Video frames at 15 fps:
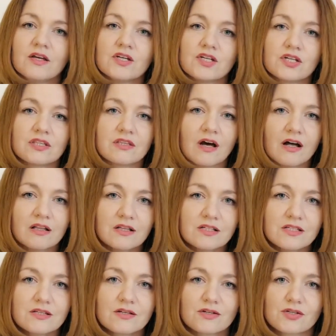
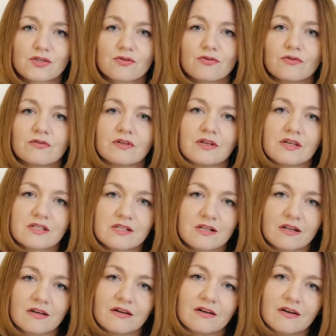Считалось, что
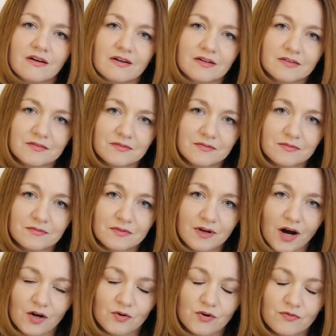если
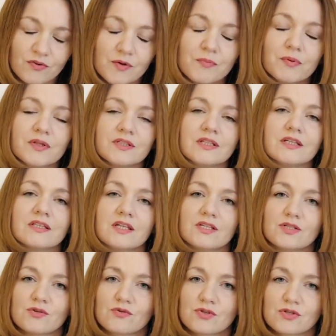король выполнит
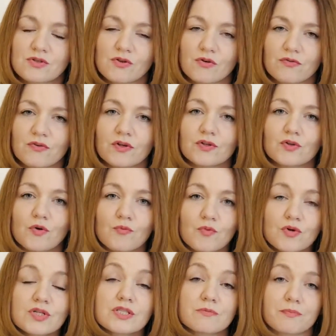эти условия, то
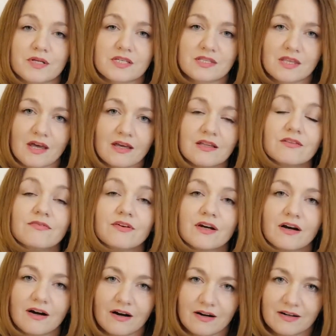мост простоит
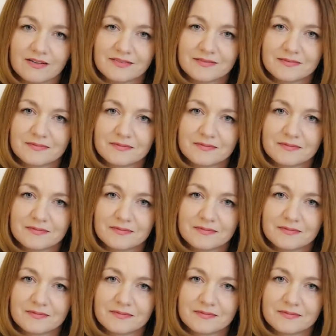века.